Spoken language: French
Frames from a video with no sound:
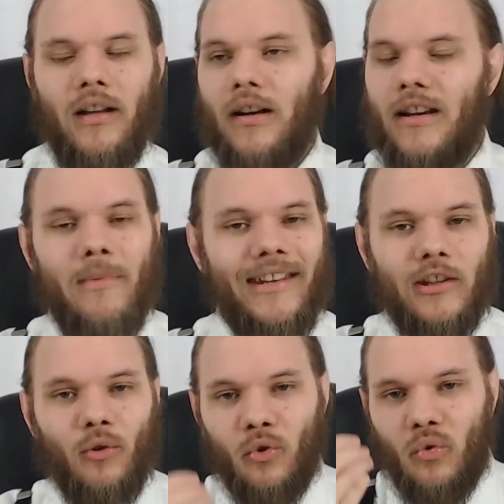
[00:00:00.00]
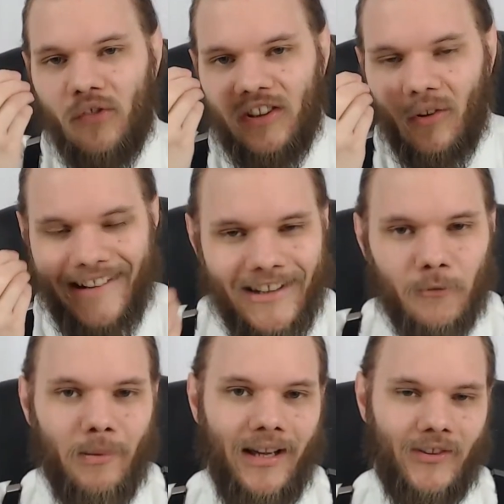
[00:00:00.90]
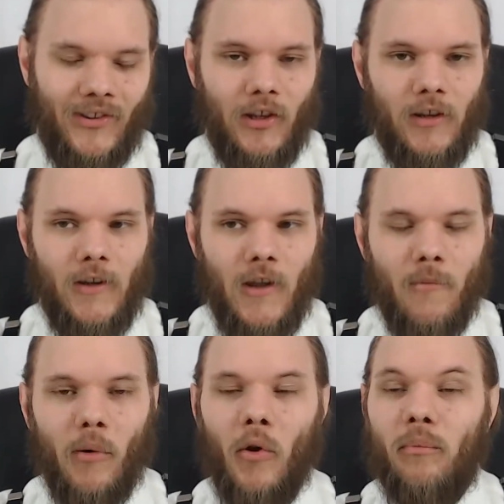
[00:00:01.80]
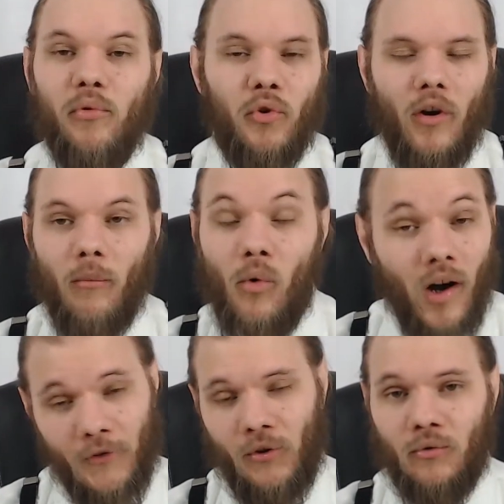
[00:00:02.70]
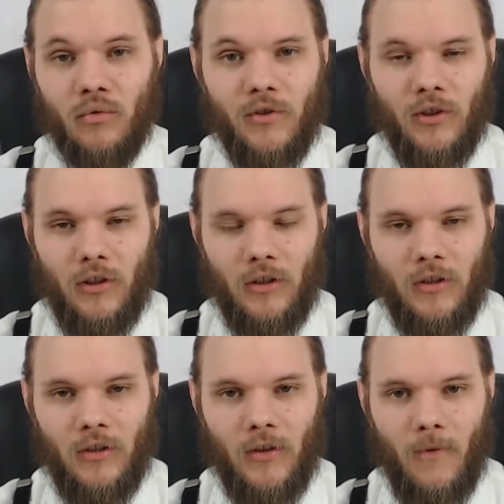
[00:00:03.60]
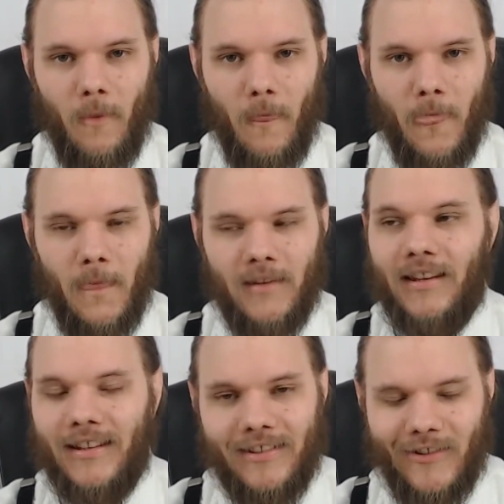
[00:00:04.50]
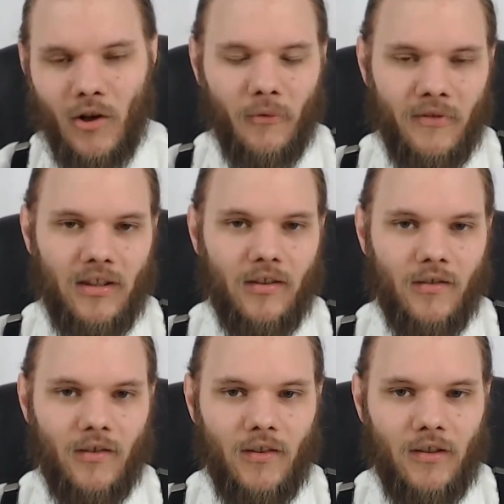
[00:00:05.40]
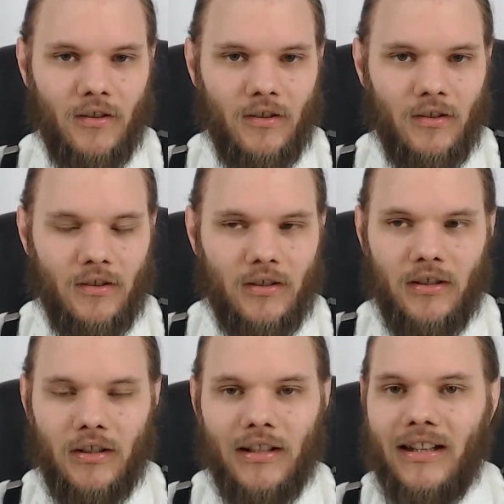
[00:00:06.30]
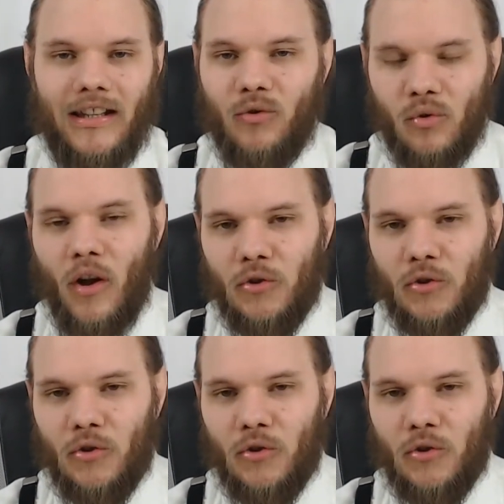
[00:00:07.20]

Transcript: les mecs ils t'ont suivi dans l'espace pendant plusieurs mois sans doute. Ils risquent leur vie. Et, tu leur